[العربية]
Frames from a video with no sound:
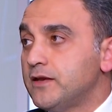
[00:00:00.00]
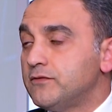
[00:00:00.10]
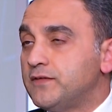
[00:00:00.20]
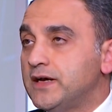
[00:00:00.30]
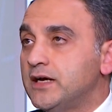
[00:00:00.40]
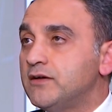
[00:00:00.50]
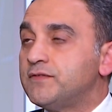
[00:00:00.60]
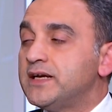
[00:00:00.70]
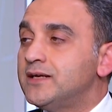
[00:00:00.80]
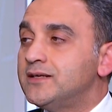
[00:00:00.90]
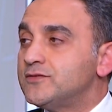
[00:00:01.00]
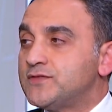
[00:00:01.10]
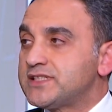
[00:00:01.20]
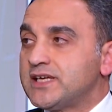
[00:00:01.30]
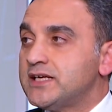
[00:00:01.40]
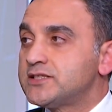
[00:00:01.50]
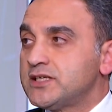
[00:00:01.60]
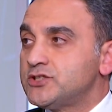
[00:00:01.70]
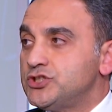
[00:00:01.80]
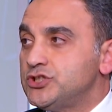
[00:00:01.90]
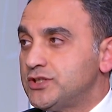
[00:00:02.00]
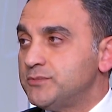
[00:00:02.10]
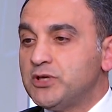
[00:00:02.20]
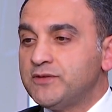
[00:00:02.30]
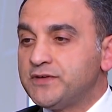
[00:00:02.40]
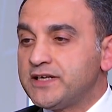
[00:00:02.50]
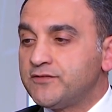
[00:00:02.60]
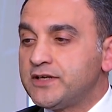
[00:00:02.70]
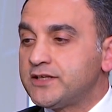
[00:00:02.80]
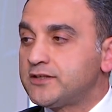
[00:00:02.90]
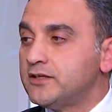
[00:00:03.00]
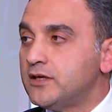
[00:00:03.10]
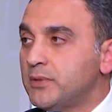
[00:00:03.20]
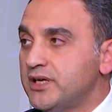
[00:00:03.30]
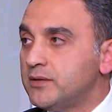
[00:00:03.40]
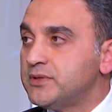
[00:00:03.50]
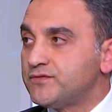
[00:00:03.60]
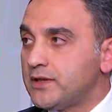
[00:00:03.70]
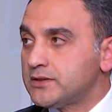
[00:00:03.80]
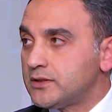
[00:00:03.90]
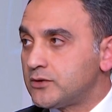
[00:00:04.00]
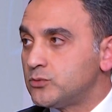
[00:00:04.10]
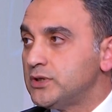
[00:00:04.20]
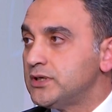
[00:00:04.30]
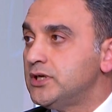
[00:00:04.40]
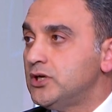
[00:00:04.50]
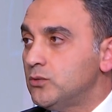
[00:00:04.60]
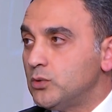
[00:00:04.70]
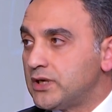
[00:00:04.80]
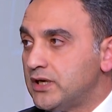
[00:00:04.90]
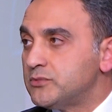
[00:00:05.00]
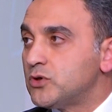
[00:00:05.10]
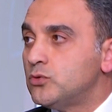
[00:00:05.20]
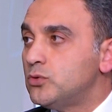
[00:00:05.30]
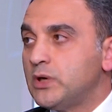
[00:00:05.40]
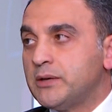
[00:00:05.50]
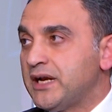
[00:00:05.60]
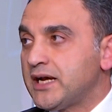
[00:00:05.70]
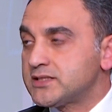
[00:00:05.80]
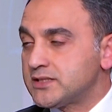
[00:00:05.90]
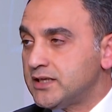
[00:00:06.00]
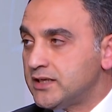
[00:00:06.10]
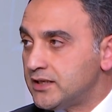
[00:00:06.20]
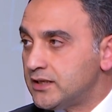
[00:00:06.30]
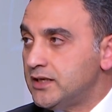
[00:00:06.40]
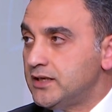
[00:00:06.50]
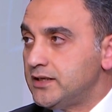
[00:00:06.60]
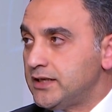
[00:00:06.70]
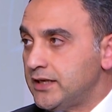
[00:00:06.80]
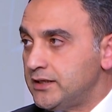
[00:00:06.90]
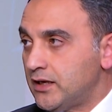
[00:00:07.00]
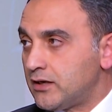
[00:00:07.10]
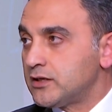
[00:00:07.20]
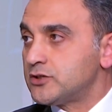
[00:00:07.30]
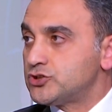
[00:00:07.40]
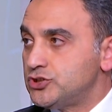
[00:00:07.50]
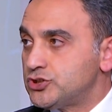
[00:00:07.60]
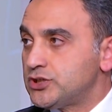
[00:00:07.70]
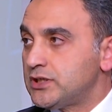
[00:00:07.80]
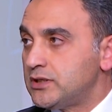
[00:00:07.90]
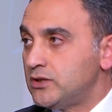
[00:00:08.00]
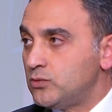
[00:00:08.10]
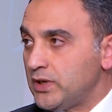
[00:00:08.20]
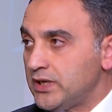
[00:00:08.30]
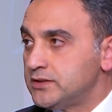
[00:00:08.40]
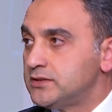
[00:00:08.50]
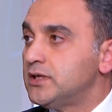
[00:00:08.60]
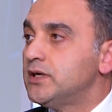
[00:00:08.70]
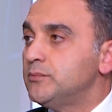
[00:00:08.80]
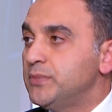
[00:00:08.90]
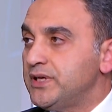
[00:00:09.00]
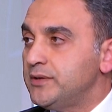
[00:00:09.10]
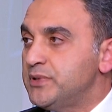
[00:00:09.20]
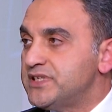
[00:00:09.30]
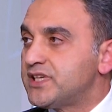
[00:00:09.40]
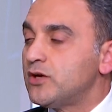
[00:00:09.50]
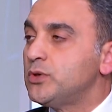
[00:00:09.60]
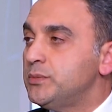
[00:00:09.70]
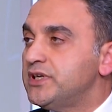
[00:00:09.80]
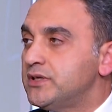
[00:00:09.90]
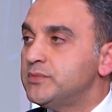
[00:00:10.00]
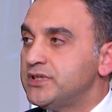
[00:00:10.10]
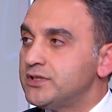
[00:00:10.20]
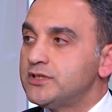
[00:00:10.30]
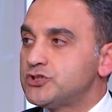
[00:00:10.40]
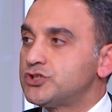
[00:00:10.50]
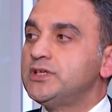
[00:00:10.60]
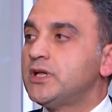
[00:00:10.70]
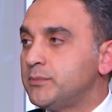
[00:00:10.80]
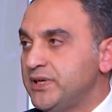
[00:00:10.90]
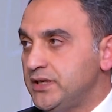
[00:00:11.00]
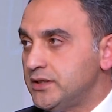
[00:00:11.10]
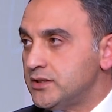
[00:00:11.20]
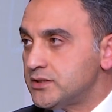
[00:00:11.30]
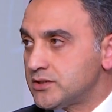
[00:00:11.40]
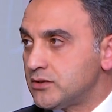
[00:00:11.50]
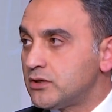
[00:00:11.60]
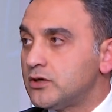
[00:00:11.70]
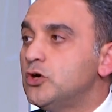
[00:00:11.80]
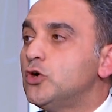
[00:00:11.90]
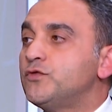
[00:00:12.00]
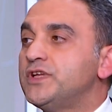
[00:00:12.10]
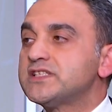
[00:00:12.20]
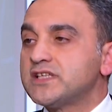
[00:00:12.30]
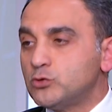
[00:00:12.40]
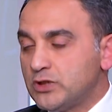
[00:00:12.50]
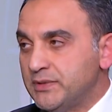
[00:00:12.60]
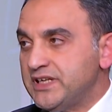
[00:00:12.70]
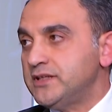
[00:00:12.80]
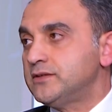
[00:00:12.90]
فالسجاير زي الشيشه فكره ان الميه بتفلتر والكلام ده كله لا بالعكس ده يعني حجر الشيشه الواحد بيساوي من من 20 ل 40 سيجاره بس في ناس قالوا 80